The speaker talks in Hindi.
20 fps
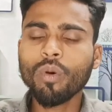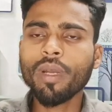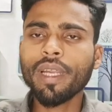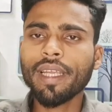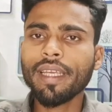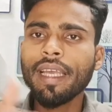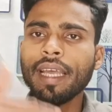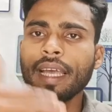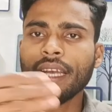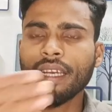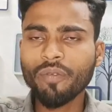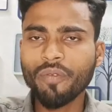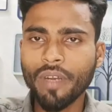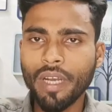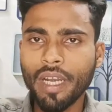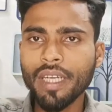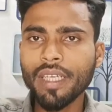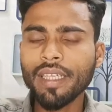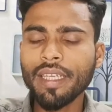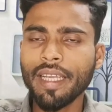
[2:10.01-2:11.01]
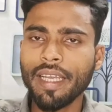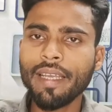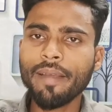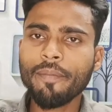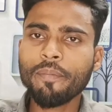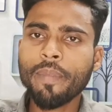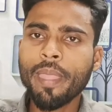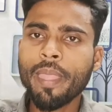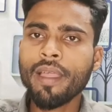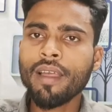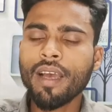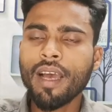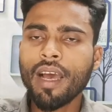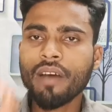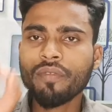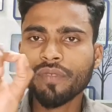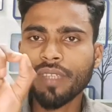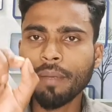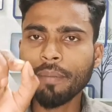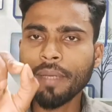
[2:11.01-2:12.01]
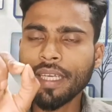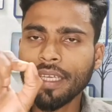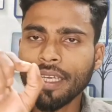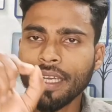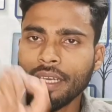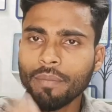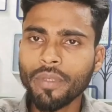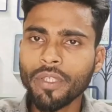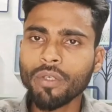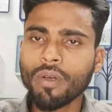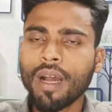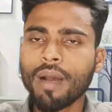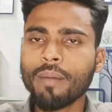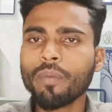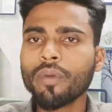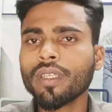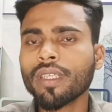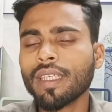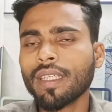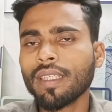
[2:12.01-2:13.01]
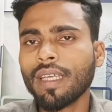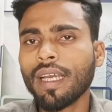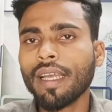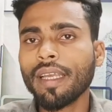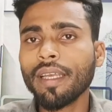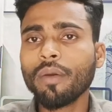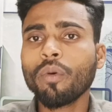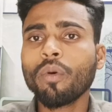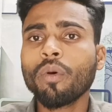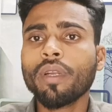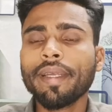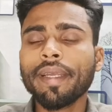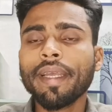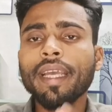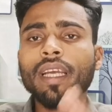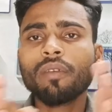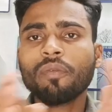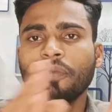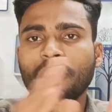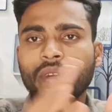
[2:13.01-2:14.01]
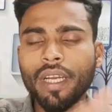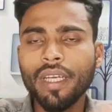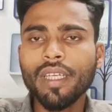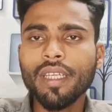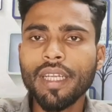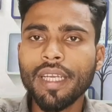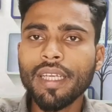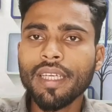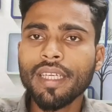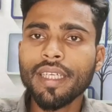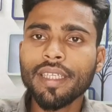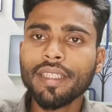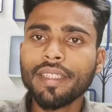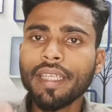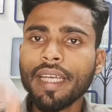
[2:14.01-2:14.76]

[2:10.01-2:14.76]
और एक फ्रेंड ने हफ्ता में एक वीडियो अपलोड करता है और एक फ्रेंड ने